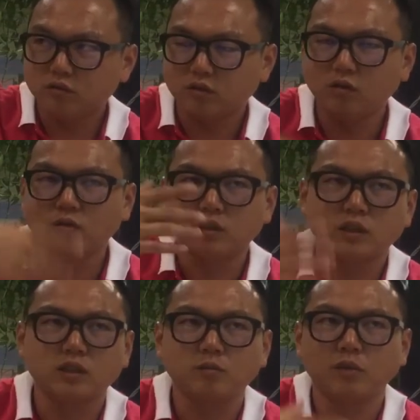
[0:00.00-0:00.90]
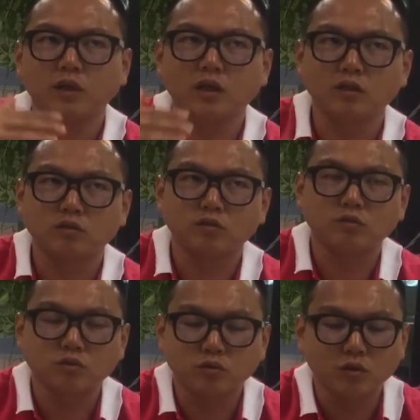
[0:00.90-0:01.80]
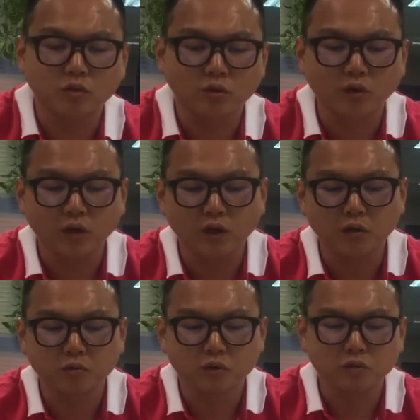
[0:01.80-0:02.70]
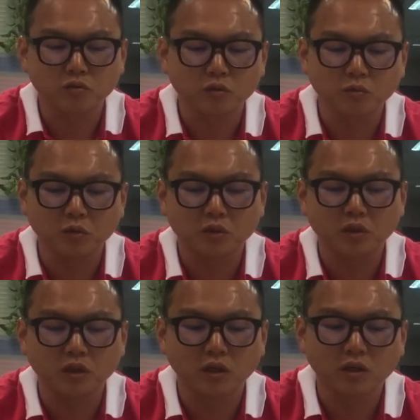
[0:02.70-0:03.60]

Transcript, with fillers: 因为我站在这边看的时候，我觉得很哇，看得很清楚，很明显，